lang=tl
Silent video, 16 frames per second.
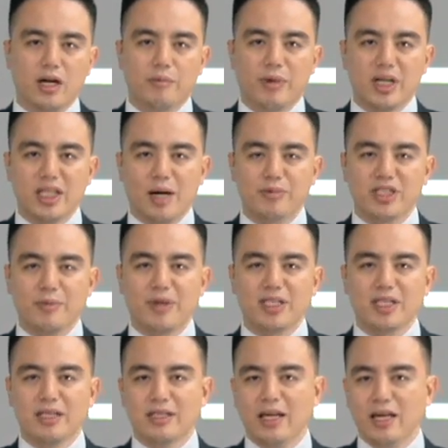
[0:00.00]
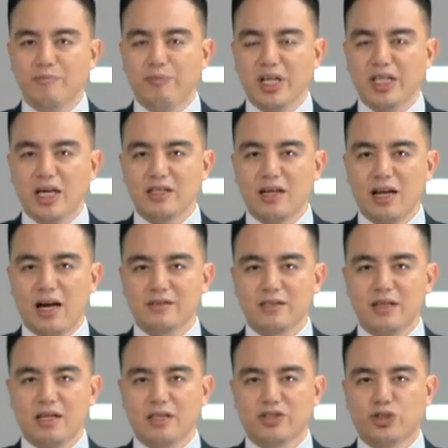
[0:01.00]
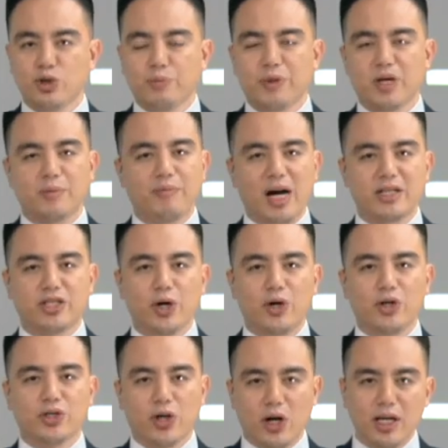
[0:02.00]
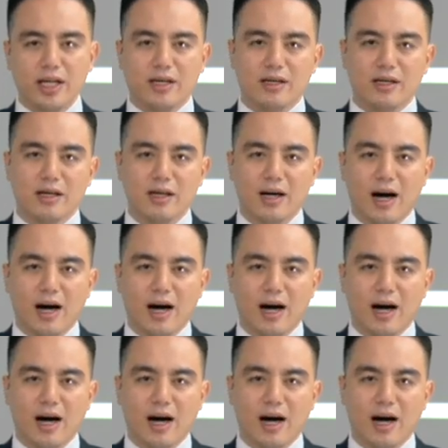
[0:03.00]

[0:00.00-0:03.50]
matapos ang matinding pananalasa ng super bagyong Rolly.